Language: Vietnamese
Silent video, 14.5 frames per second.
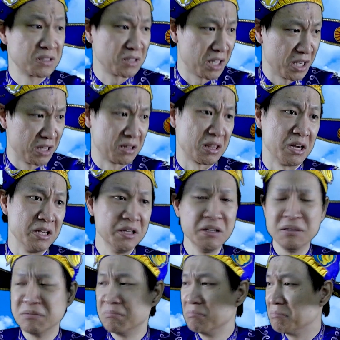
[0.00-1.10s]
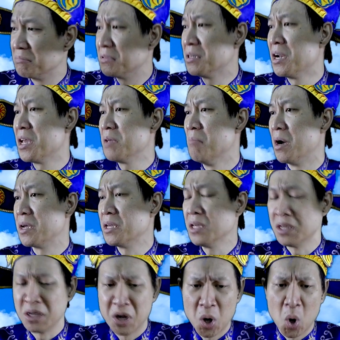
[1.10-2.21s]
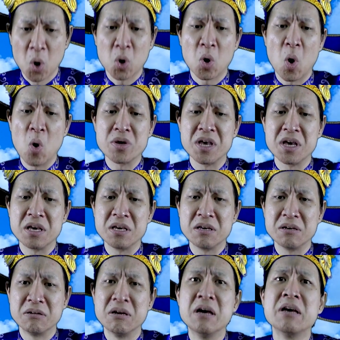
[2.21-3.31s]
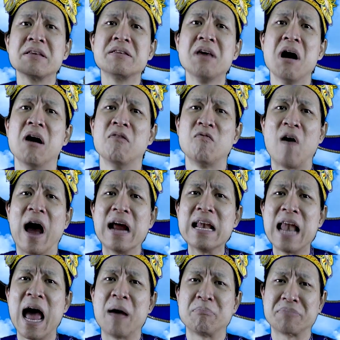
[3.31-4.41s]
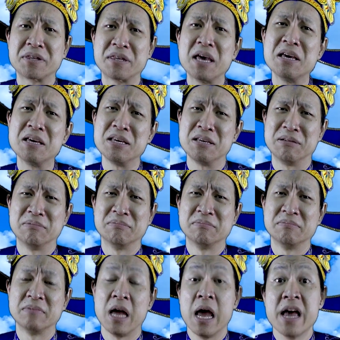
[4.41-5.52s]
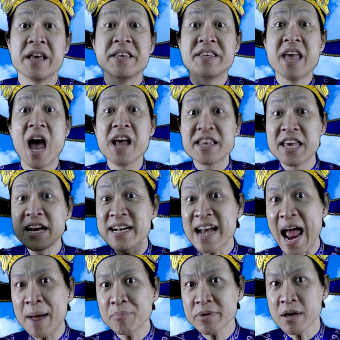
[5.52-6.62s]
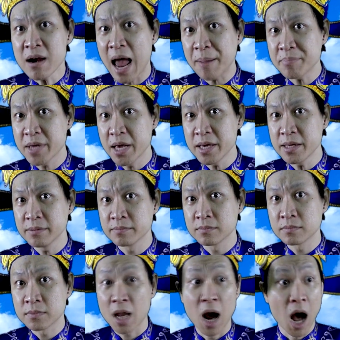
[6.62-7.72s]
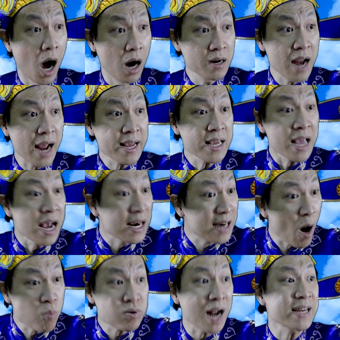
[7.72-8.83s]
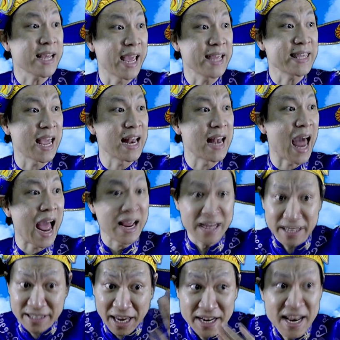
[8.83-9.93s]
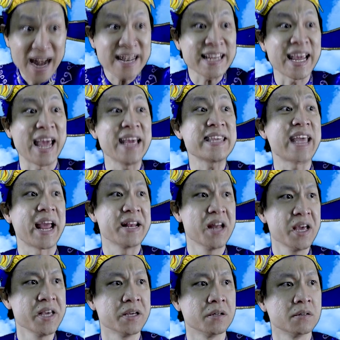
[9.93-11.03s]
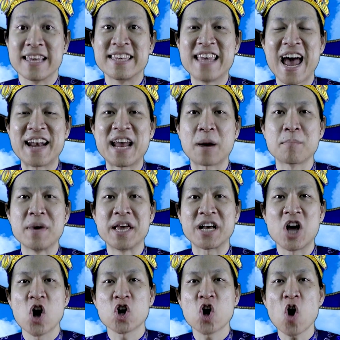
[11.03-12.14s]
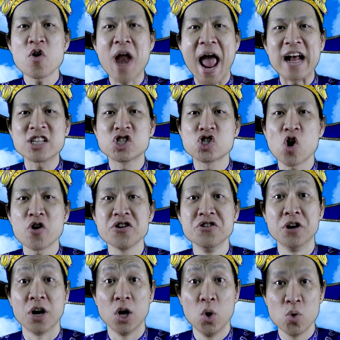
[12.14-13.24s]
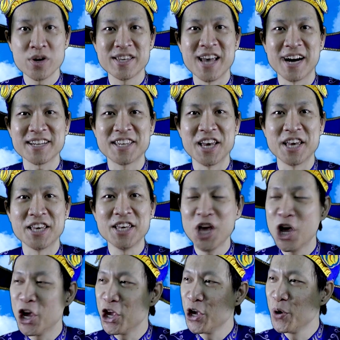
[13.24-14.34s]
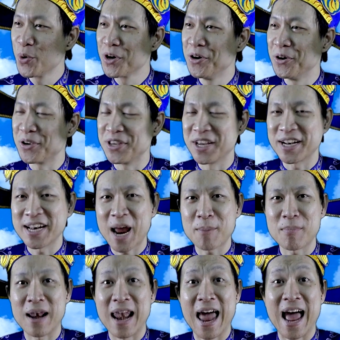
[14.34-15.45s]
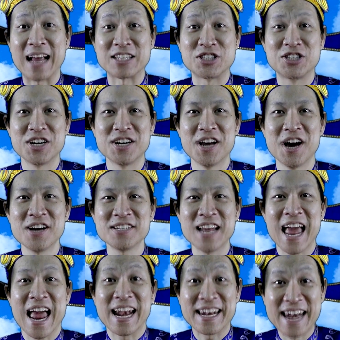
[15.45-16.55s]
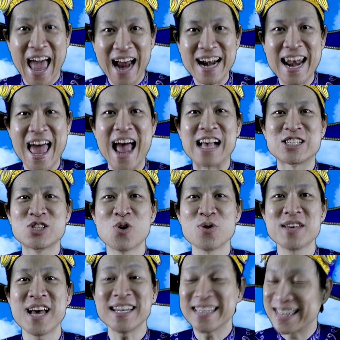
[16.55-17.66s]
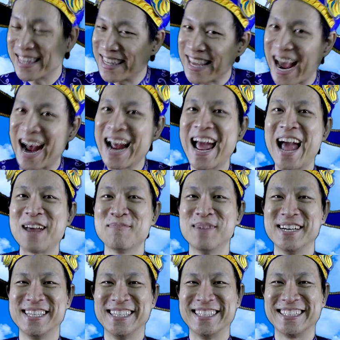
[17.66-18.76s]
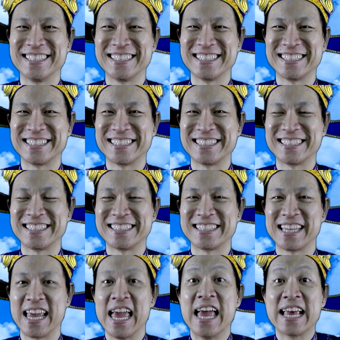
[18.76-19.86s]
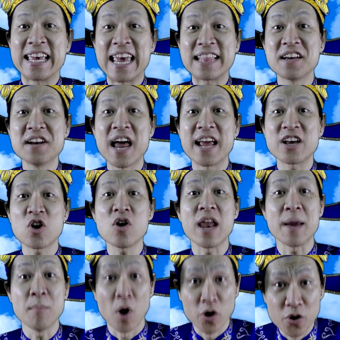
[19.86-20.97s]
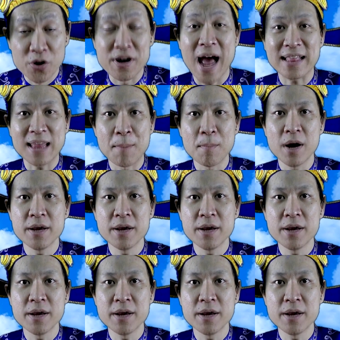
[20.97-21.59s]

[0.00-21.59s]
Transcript: Tiền tỷ Đi Mỹ Cô Di Giờ phải làm chi Về Việt Nam chứ làm gì ở đấy không đánh kẻ chạy lại Chỉ đánh kẻ chạy đi Và đặc biệt có đảng soi đường luôn dẫn chỉ Yêu người Việt Nam là trên hết Đảng là số dách chẳng ai bì Nghe tới đây có lẽ mọi người đã thấm